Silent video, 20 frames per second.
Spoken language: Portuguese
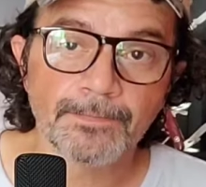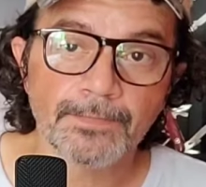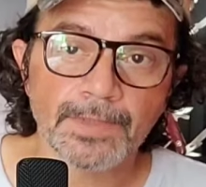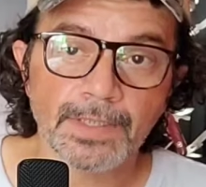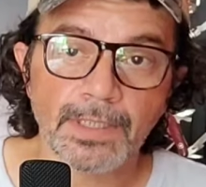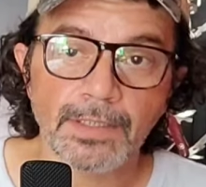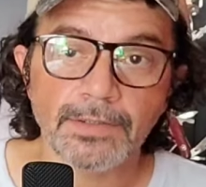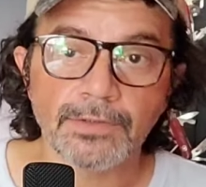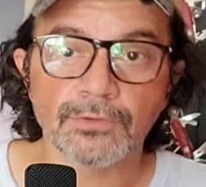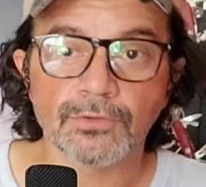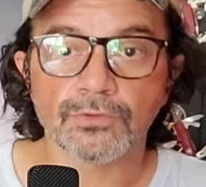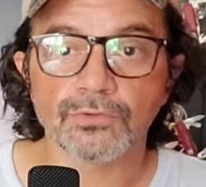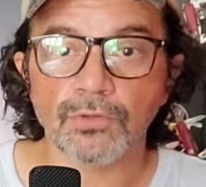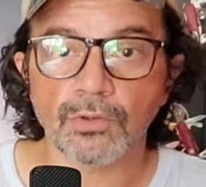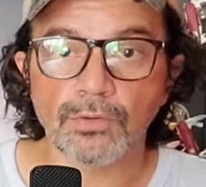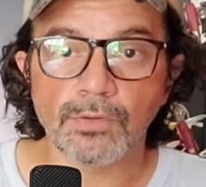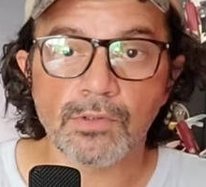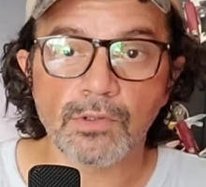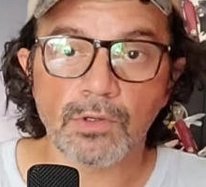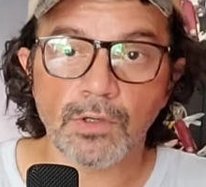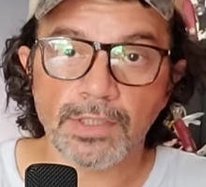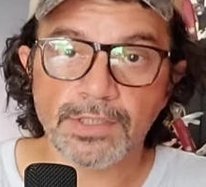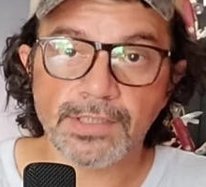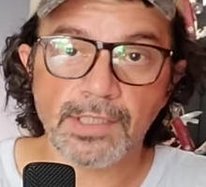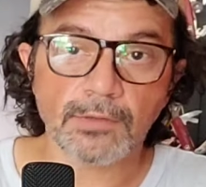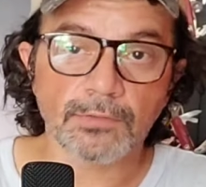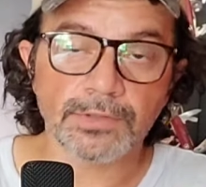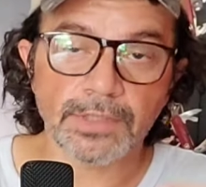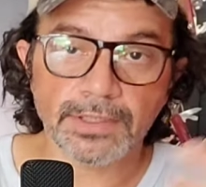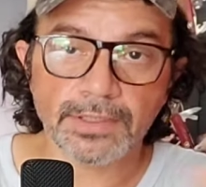Tá? Isso só não ocorre se
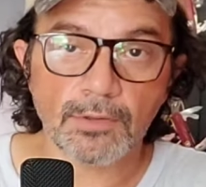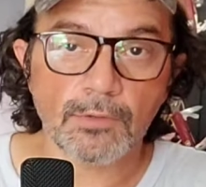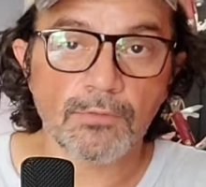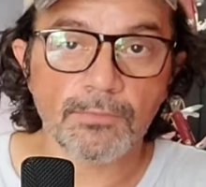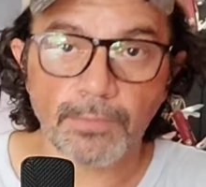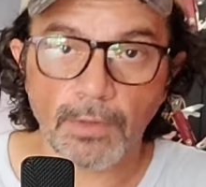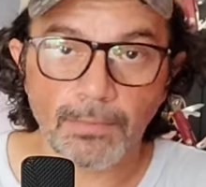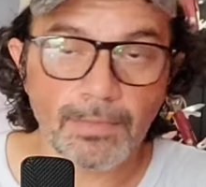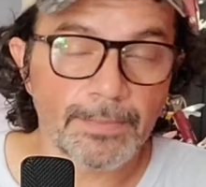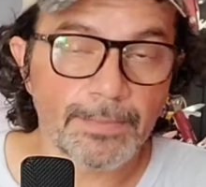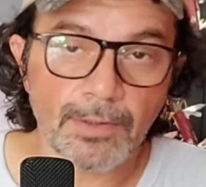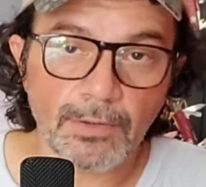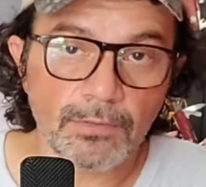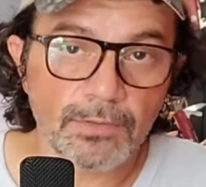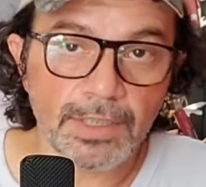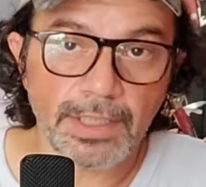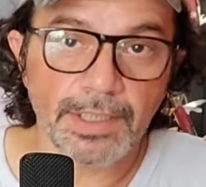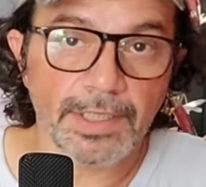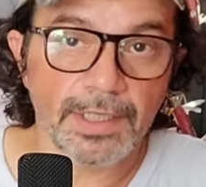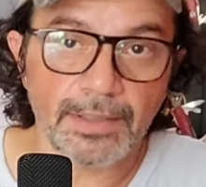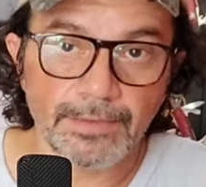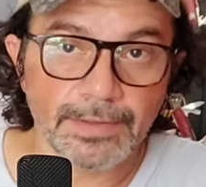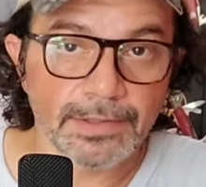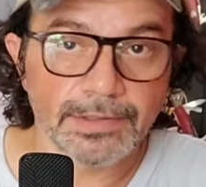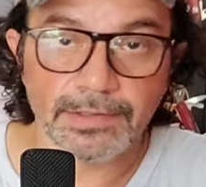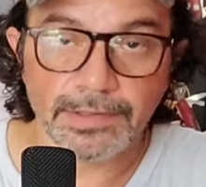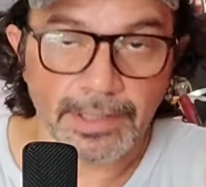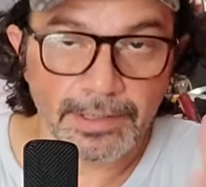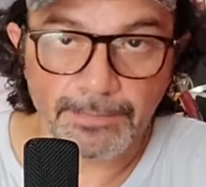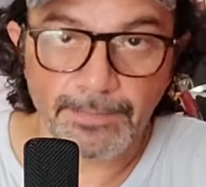acontecer algum problema com o canal,
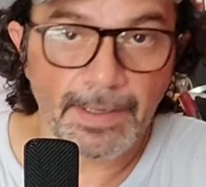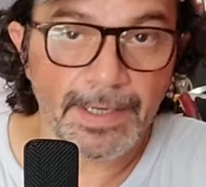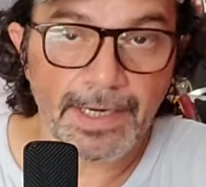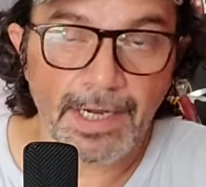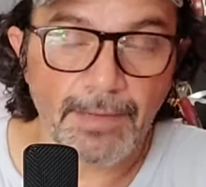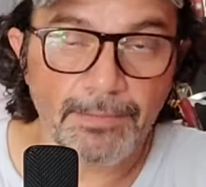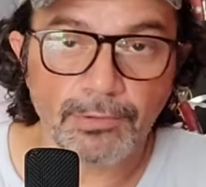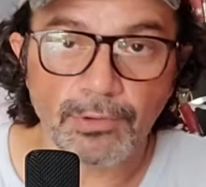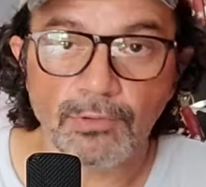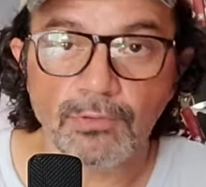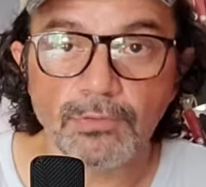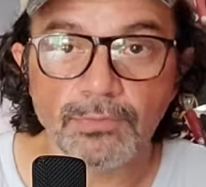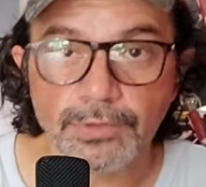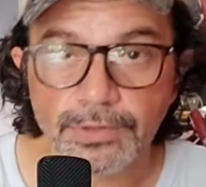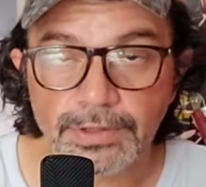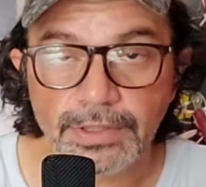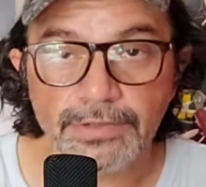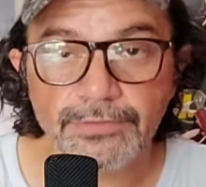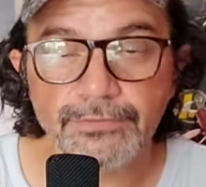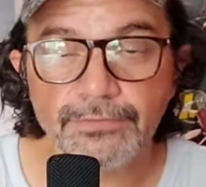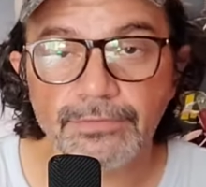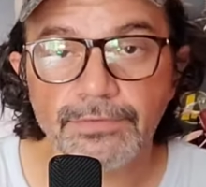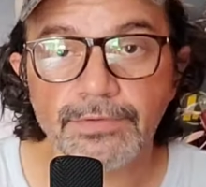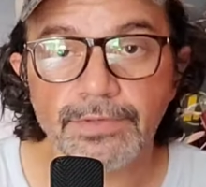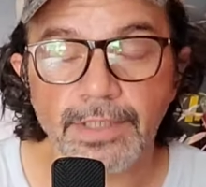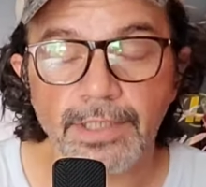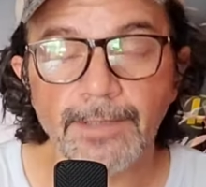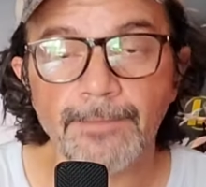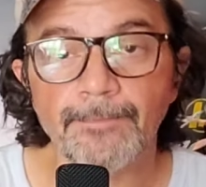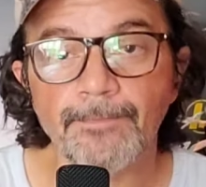ele ter que parar por algum motivo,
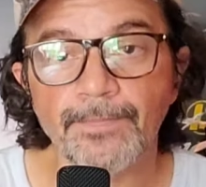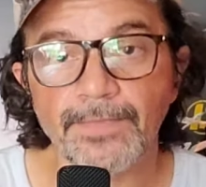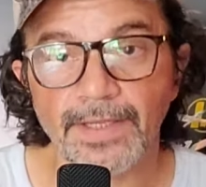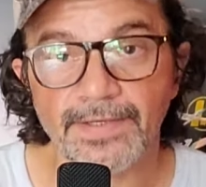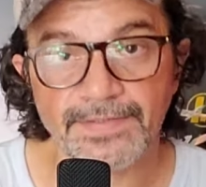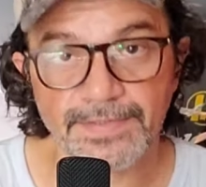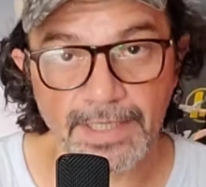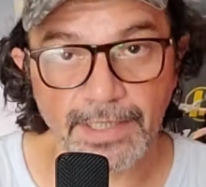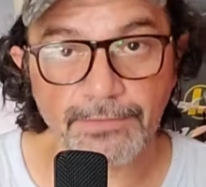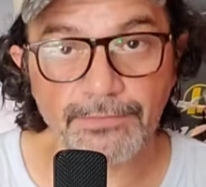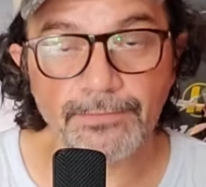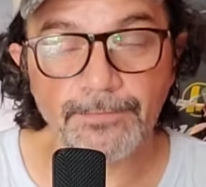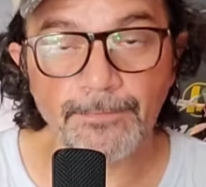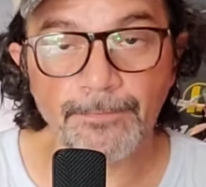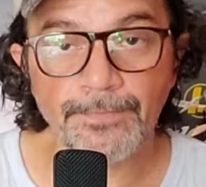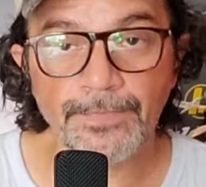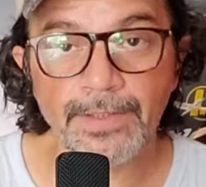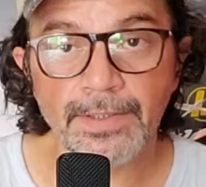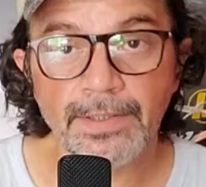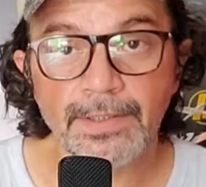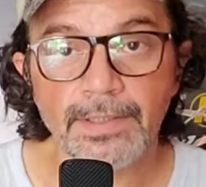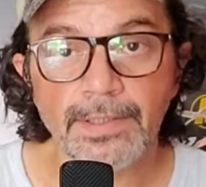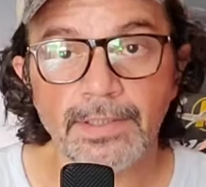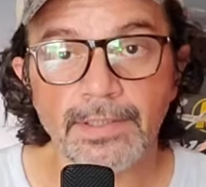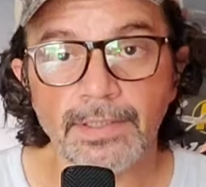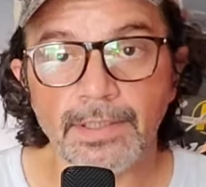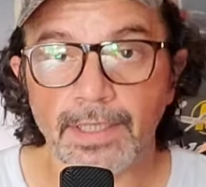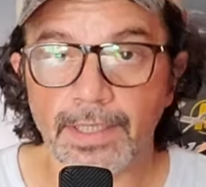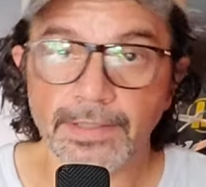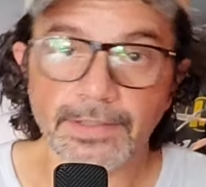né? Tá certo?
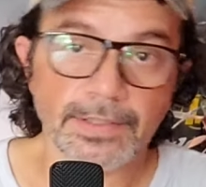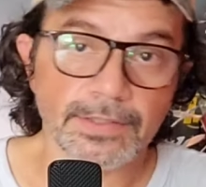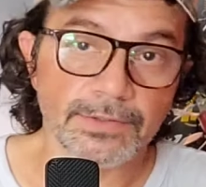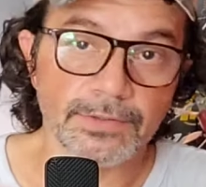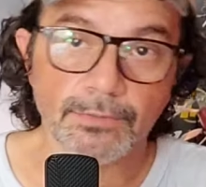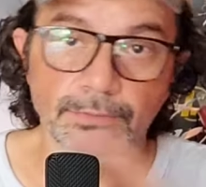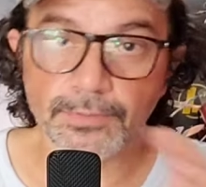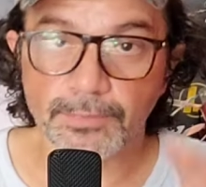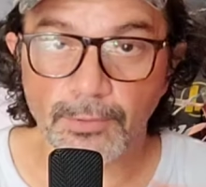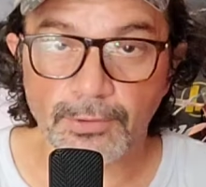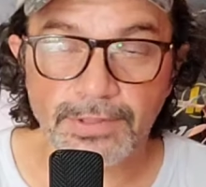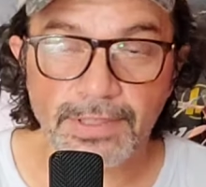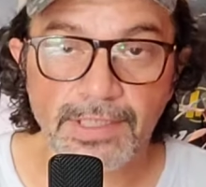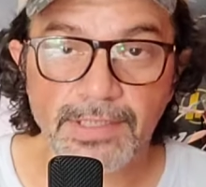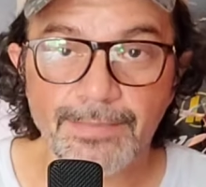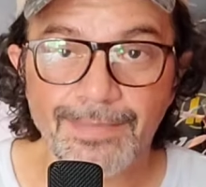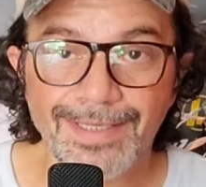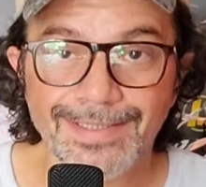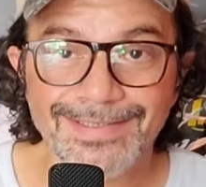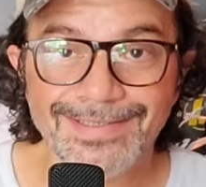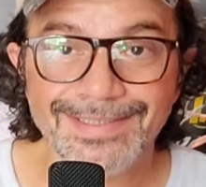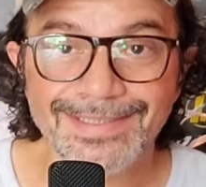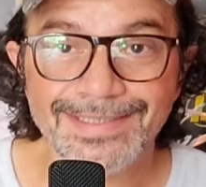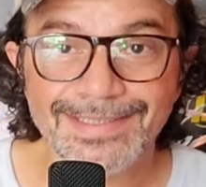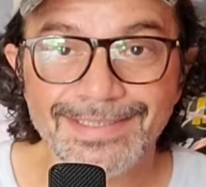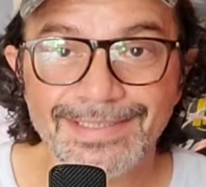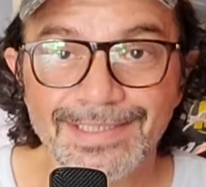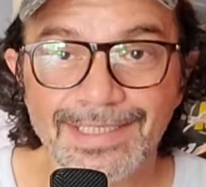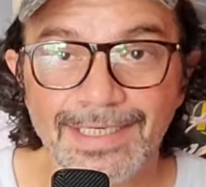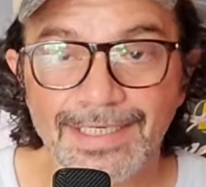Esses são os procedimentos
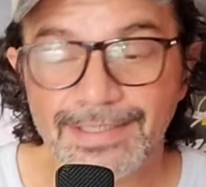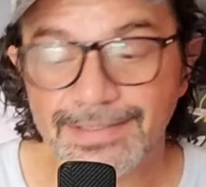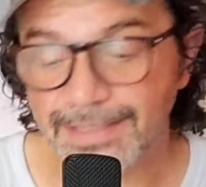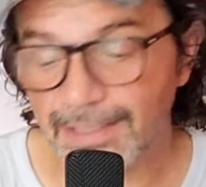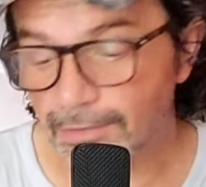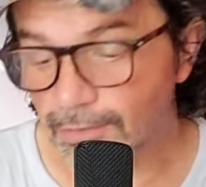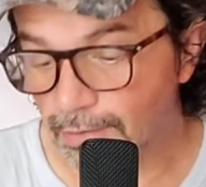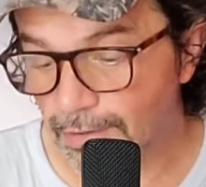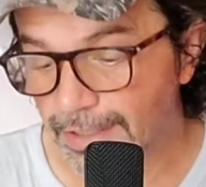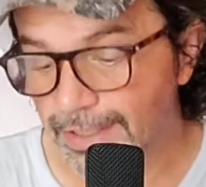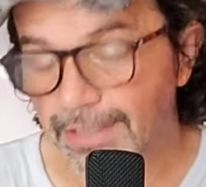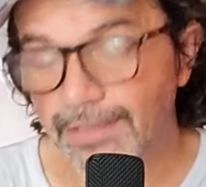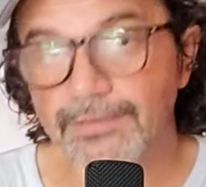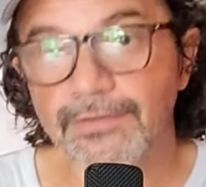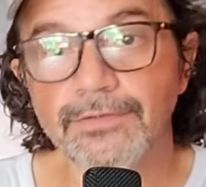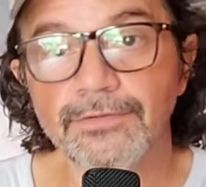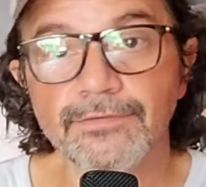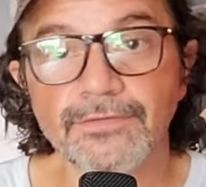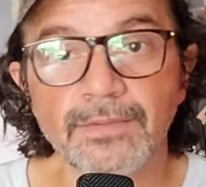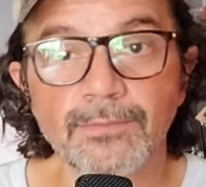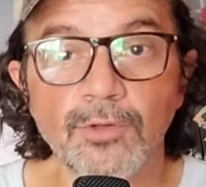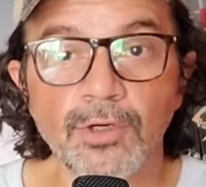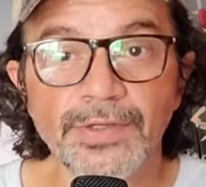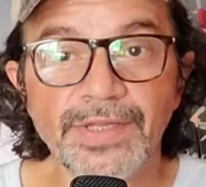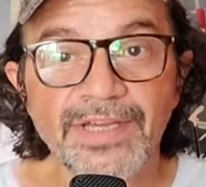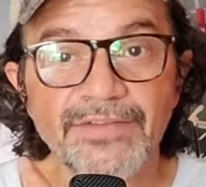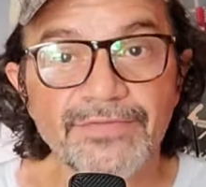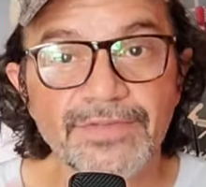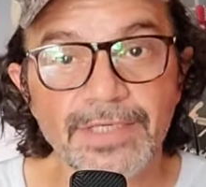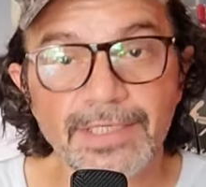iniciais. Agora, vamos
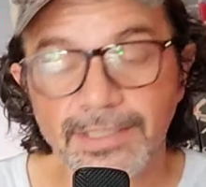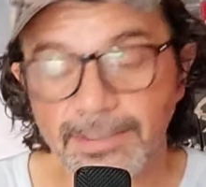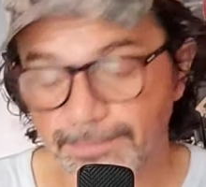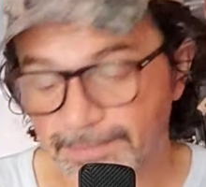rodar a vinheta